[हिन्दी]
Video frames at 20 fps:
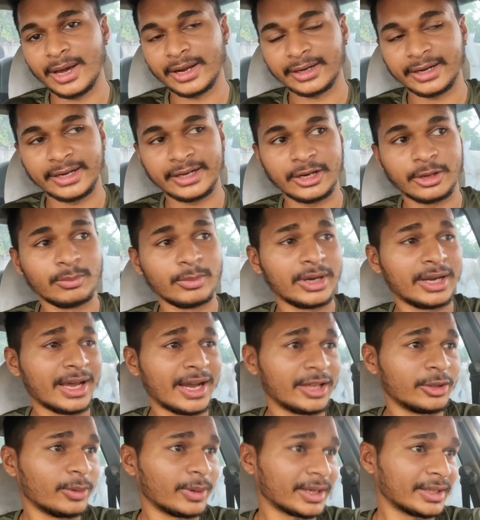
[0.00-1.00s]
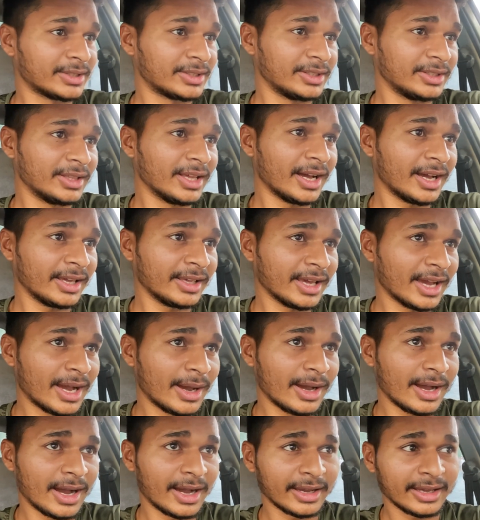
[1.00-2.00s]
मार्केट है मैं नहा धो के सीधा
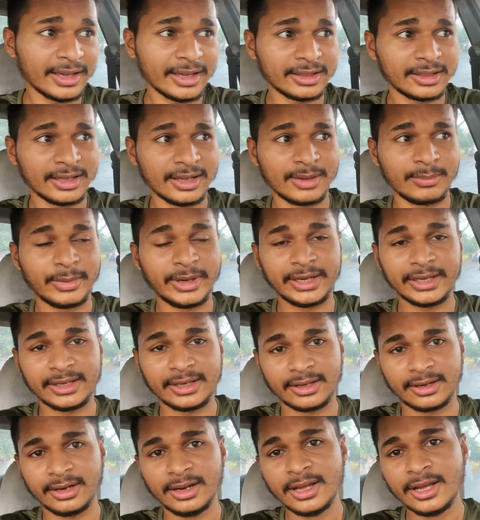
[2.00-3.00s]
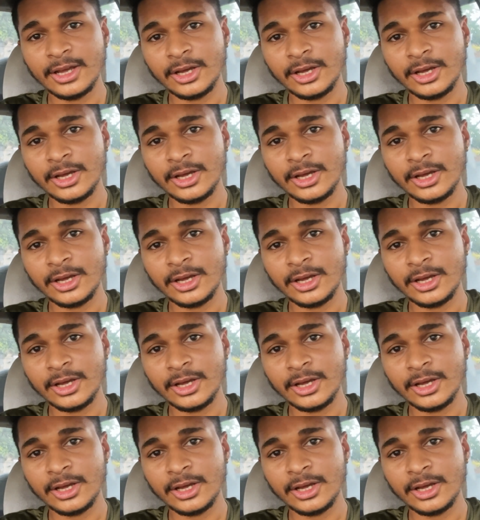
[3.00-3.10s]
यहां आ गया था मेडिकल